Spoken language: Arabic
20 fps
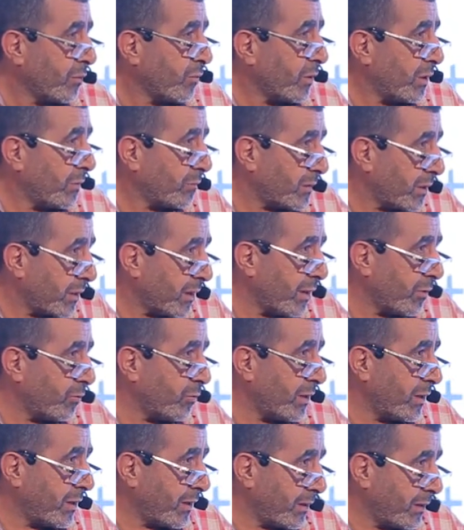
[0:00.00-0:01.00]
وامتى
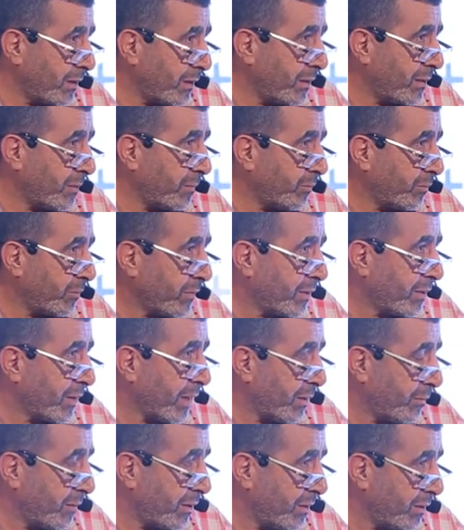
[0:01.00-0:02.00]
يحول العيان
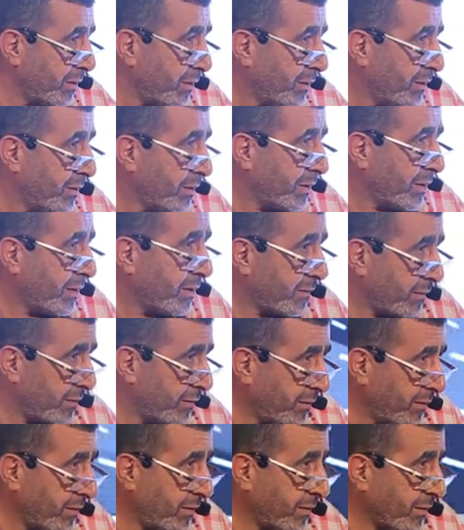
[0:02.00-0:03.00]
لعمل
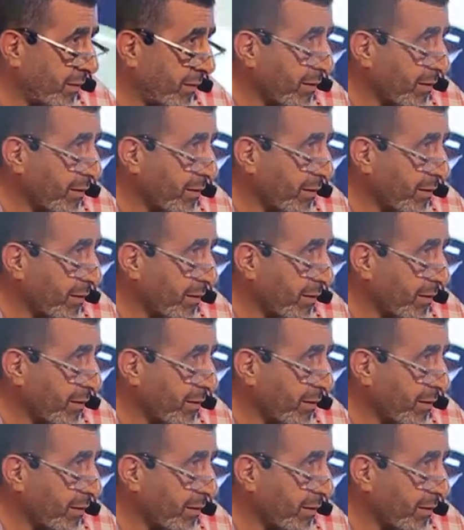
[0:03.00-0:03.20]
هذه